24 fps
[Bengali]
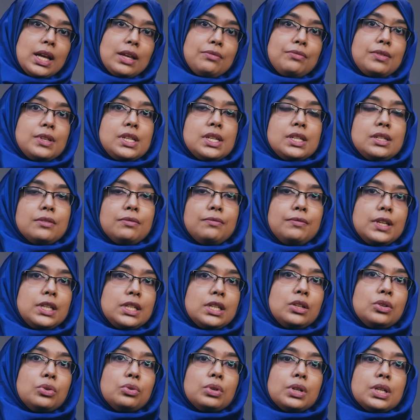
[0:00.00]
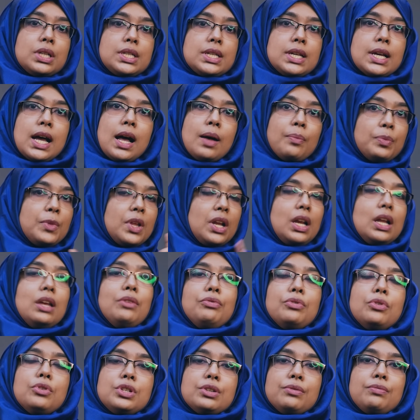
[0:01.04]
লাইফে যেটা ফিট ইন করেছে আপনার
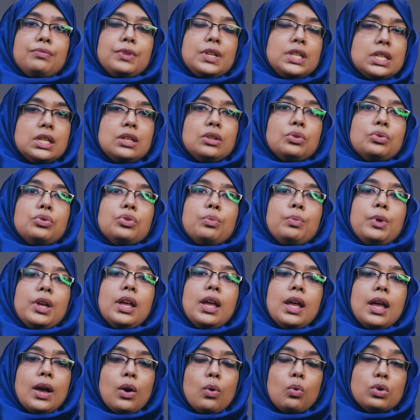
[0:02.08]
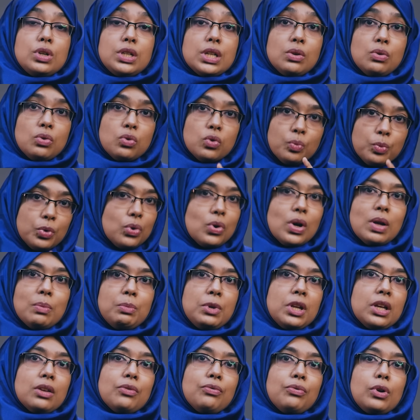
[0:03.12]
লাইফে ওটা ফিট ইন করবে ওটা হুবহু
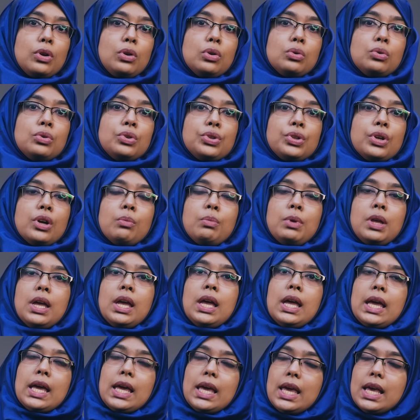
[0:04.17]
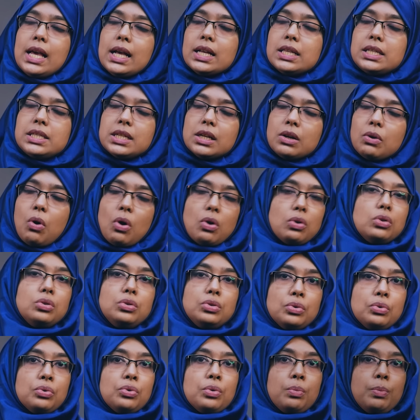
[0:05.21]
আপনাকে ফলো করতে হবে এই কাজটা
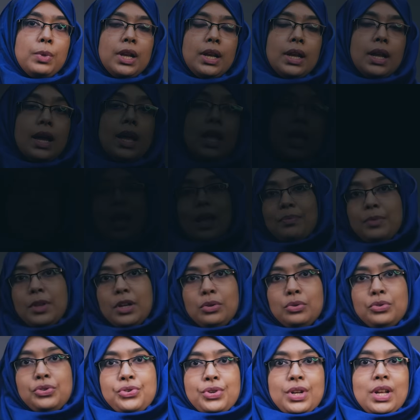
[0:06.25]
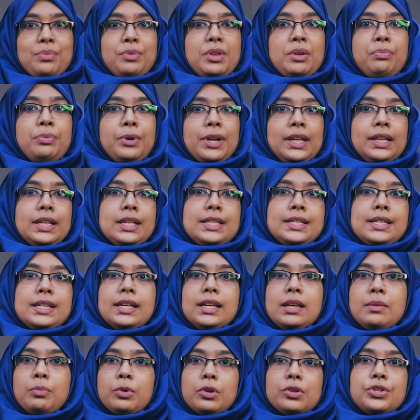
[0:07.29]
কখনো করবেন না আপনার ওজন আপনার প্রেগনেন্সির
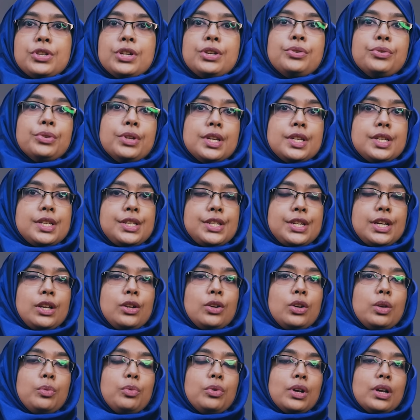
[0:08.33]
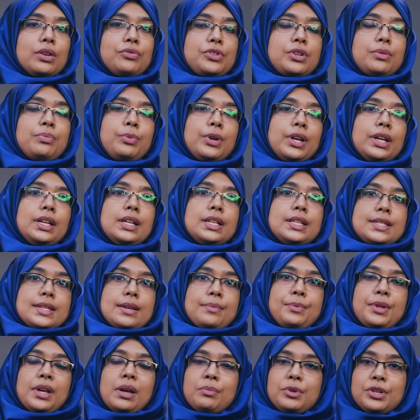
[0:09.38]
আগে পঞ্চান্ন কেজি ছিল এবং আফটার প্রেগনেন্সি
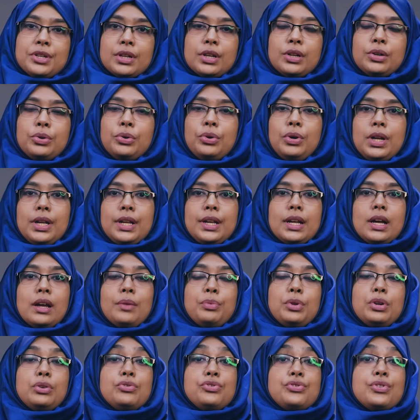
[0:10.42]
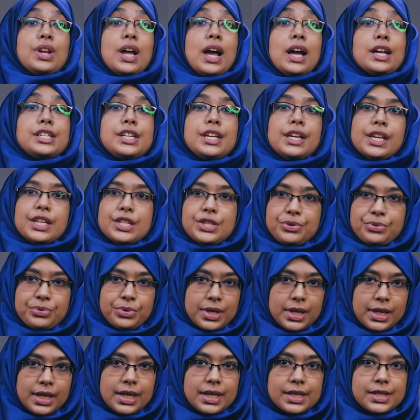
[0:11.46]
আপনি আবিষ্কার করলেন আপনার ওজন আশি কেজি
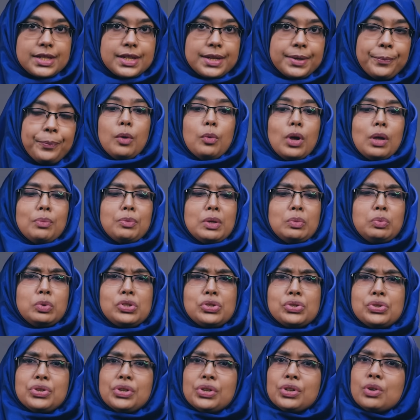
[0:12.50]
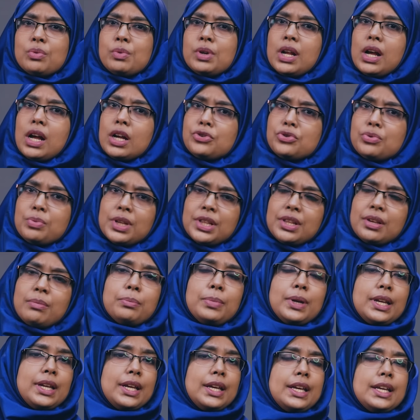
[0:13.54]
হয়ে গিয়েছে এবং আপনার প্রচণ্ড রকমের হাঁটু ব্যথা
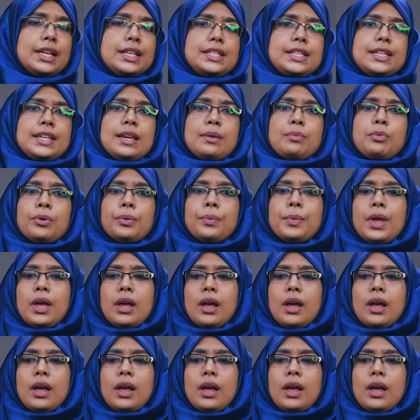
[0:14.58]
বেড়ে গিয়েছে এবং